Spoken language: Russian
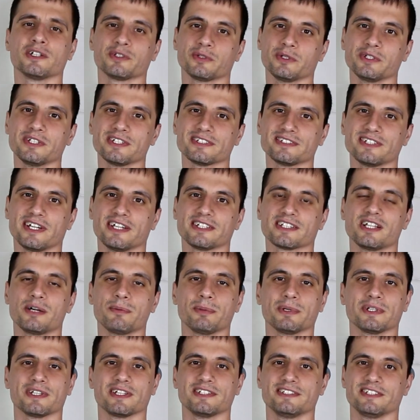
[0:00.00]
Кто не знает,
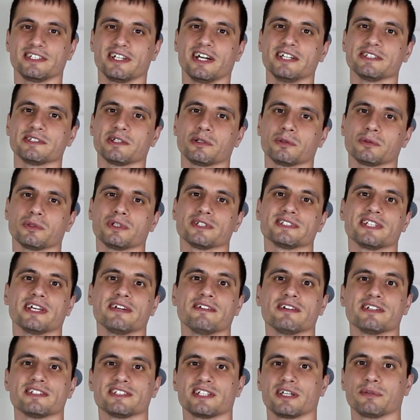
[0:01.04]
клапан-отсекатель у нас
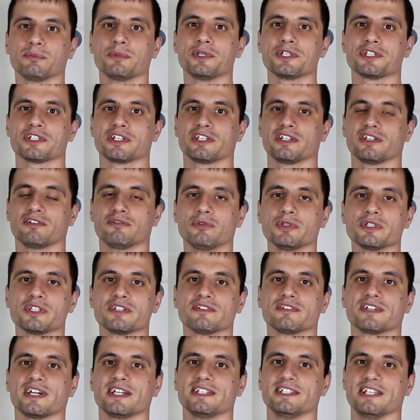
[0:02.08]
ставится обычно на вводе
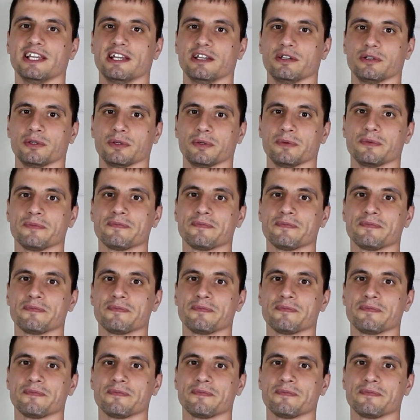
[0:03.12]
в котельную